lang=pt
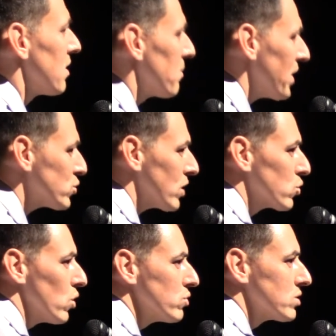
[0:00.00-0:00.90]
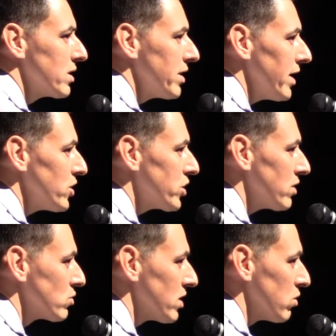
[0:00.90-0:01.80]
Peço a todos que
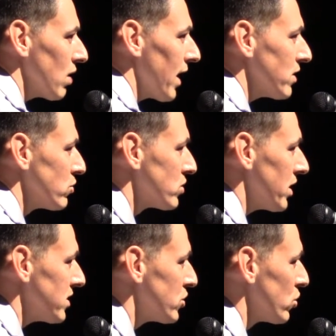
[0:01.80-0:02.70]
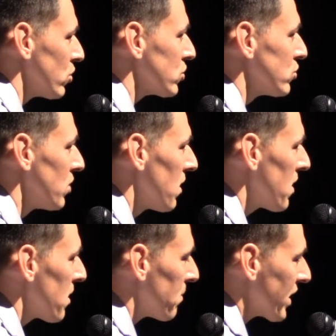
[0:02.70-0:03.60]
deixem o celular no silencioso
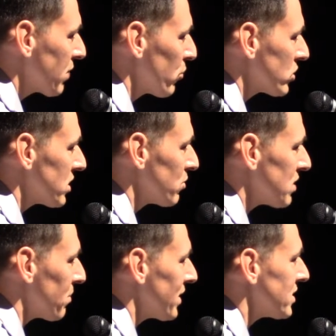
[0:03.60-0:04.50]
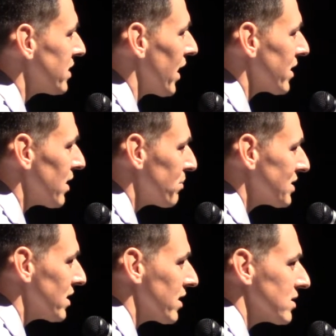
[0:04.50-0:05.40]
para que possamos apreciar a
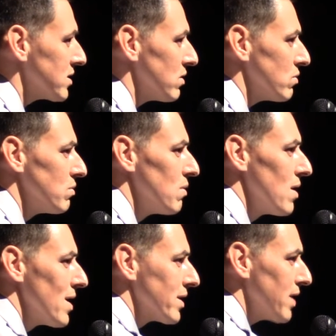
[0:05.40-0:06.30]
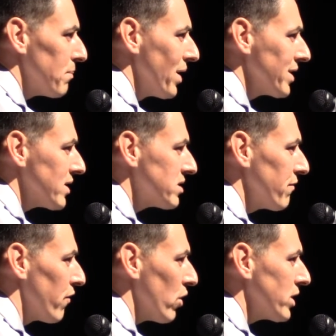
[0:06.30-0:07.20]
apresentação da Banda
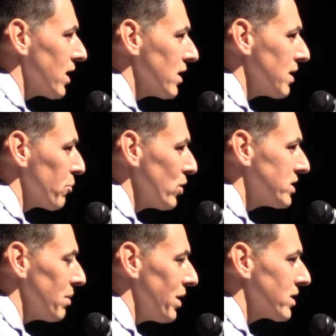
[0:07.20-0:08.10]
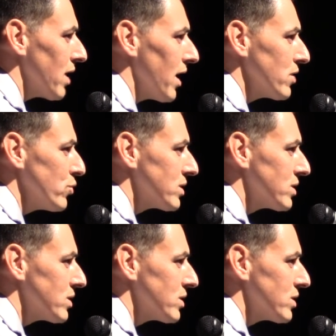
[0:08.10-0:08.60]
Sinfônica da Polícia Militar do